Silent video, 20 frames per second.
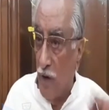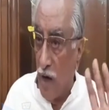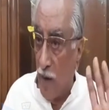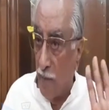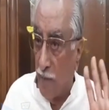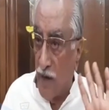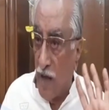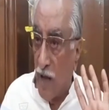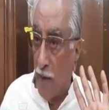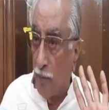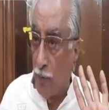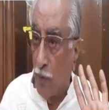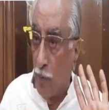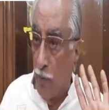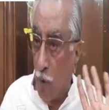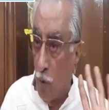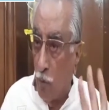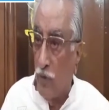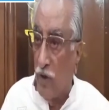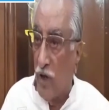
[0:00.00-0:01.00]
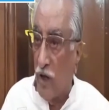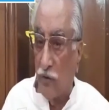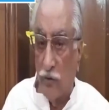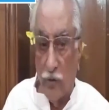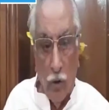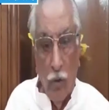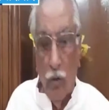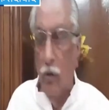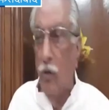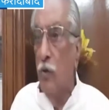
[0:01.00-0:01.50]
अपने आप को बाउंड करते
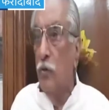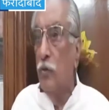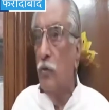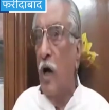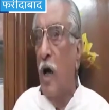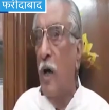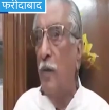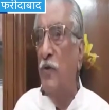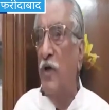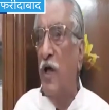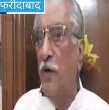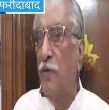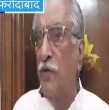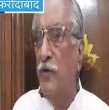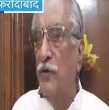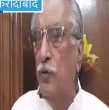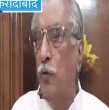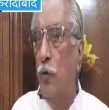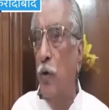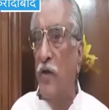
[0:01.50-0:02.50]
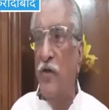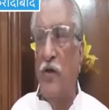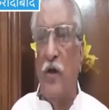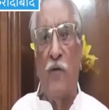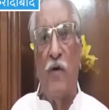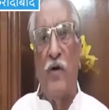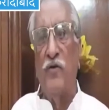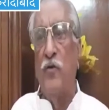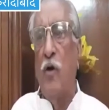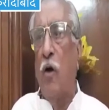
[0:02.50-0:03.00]
हो तो आई एम देयर विद यू
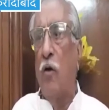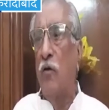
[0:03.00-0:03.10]
अदरवाइज